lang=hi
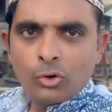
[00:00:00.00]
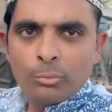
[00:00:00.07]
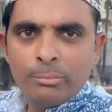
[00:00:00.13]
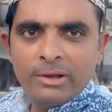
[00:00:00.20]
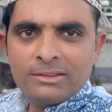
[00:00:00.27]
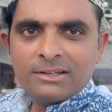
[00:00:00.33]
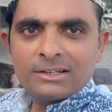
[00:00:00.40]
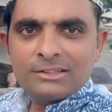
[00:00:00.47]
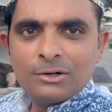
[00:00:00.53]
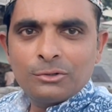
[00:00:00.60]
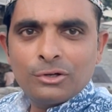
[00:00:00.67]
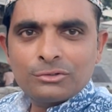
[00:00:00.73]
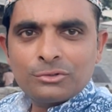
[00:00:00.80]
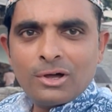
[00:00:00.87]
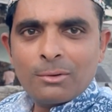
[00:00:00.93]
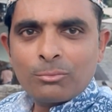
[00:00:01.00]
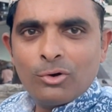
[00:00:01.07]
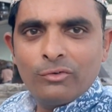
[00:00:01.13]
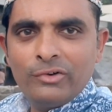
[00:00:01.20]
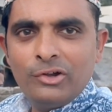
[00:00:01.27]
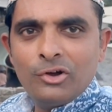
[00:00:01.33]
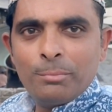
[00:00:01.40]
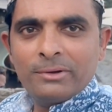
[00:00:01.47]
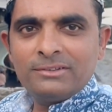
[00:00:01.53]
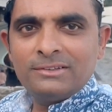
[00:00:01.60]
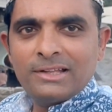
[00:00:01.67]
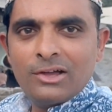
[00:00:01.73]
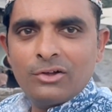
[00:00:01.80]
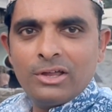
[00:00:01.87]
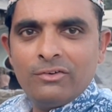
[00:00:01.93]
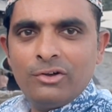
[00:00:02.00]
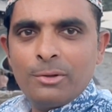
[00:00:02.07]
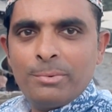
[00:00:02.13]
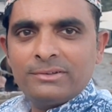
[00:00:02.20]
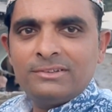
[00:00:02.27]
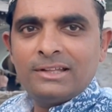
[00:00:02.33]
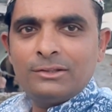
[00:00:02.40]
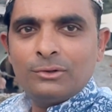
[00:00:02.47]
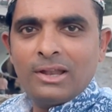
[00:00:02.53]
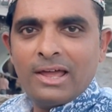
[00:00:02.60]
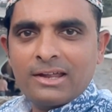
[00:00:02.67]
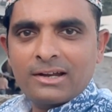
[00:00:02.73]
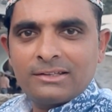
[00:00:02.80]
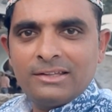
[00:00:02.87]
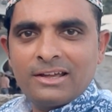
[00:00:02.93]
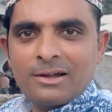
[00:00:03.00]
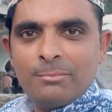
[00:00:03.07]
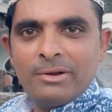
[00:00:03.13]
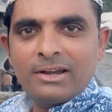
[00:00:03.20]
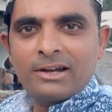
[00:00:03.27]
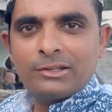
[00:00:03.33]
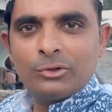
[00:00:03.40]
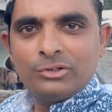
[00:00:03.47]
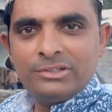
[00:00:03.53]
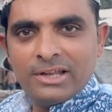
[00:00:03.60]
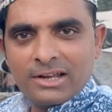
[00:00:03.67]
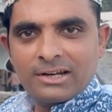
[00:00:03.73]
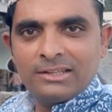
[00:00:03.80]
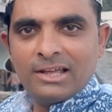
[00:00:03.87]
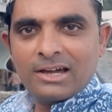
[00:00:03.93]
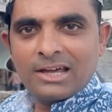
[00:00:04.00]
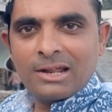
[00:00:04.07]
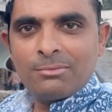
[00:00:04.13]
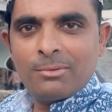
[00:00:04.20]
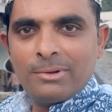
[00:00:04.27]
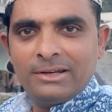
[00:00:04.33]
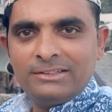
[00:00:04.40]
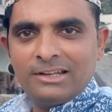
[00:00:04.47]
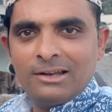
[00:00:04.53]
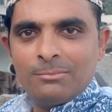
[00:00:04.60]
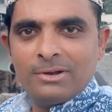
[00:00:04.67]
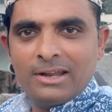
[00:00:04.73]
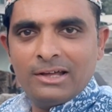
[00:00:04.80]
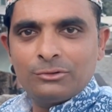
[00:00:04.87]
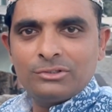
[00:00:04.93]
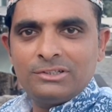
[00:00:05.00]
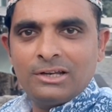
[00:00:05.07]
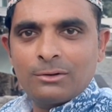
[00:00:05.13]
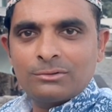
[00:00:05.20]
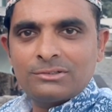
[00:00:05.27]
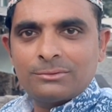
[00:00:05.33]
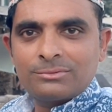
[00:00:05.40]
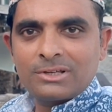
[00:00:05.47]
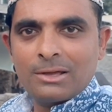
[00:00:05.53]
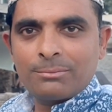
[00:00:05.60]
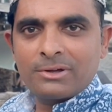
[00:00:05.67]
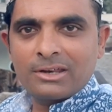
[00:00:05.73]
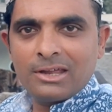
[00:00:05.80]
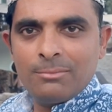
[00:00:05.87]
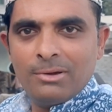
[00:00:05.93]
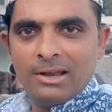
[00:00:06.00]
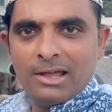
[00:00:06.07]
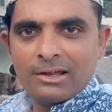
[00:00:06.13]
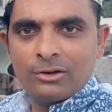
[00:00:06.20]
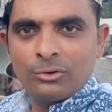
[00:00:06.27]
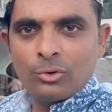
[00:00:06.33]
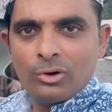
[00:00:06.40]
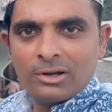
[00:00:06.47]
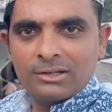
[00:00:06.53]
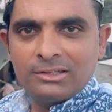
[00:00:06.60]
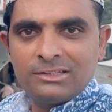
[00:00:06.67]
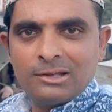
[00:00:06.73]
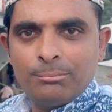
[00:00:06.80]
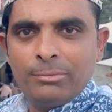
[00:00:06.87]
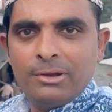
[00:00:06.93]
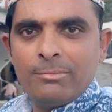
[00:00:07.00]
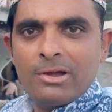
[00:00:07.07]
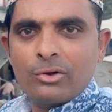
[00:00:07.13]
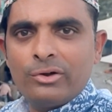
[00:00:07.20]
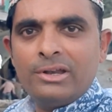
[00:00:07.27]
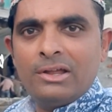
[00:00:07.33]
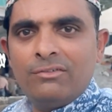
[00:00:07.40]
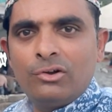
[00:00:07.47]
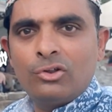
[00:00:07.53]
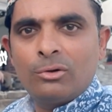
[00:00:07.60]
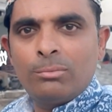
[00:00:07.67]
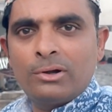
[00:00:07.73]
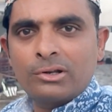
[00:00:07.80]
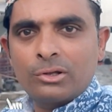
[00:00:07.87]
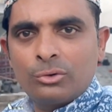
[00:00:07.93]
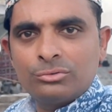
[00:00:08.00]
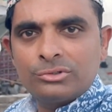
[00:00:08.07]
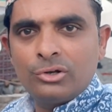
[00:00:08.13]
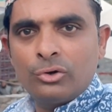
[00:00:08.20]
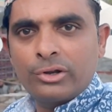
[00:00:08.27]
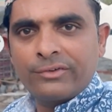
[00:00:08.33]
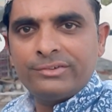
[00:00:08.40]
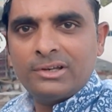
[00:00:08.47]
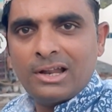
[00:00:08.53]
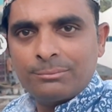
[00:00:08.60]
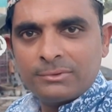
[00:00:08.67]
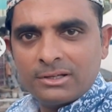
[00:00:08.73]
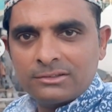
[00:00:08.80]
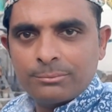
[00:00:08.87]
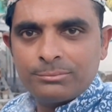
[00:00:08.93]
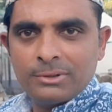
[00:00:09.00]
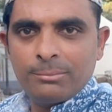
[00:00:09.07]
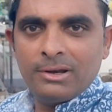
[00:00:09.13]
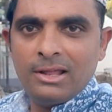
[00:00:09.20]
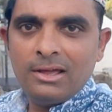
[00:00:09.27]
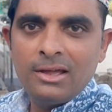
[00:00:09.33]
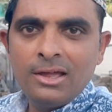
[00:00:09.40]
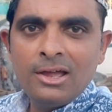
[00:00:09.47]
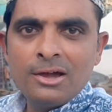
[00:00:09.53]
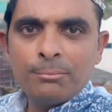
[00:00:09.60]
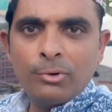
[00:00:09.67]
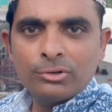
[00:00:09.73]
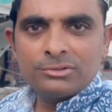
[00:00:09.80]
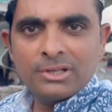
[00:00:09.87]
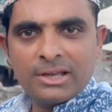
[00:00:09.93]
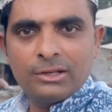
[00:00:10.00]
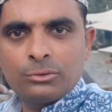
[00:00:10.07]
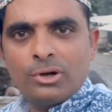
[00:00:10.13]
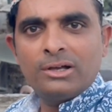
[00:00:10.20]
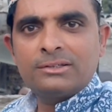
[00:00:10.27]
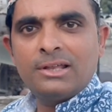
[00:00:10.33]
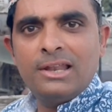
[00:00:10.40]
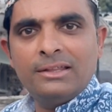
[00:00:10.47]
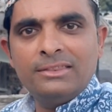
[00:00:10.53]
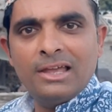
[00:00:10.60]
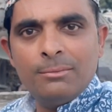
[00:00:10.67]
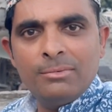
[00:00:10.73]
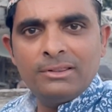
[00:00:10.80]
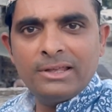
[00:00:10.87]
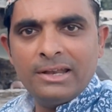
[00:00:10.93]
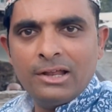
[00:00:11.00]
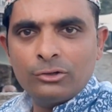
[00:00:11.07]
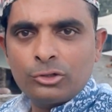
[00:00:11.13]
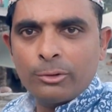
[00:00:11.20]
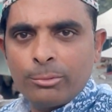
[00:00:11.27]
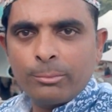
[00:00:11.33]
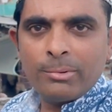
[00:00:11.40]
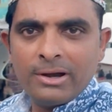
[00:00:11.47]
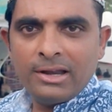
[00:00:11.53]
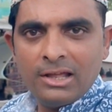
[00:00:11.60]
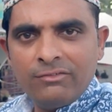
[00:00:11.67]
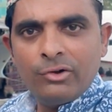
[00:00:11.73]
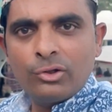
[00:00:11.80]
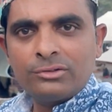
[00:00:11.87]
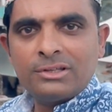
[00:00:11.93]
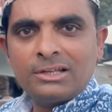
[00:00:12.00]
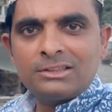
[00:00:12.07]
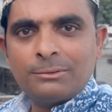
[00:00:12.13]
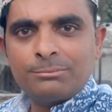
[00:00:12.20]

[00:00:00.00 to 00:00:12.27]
तो उम्मीद करता हूँ दोस्तों आपको वीडियो पसंद आएगी वीडियो पसंद आए तो लाइक कर दे कमेंट कर दो शेयर कर दे अगर आप हमारे चैनल में नए तो चैनल को सब्सक्राइब करके बेल आइकन कॉल कर दो जब भी मैं कोई नई वीडियो अपलोड करूँ उसकी नोटिफिकेशन आप तक सबसे पहले पहुंच सके तो आज के लिए इतना ही मिलते हैं नए टॉपिक पर नई वीडियो के साथ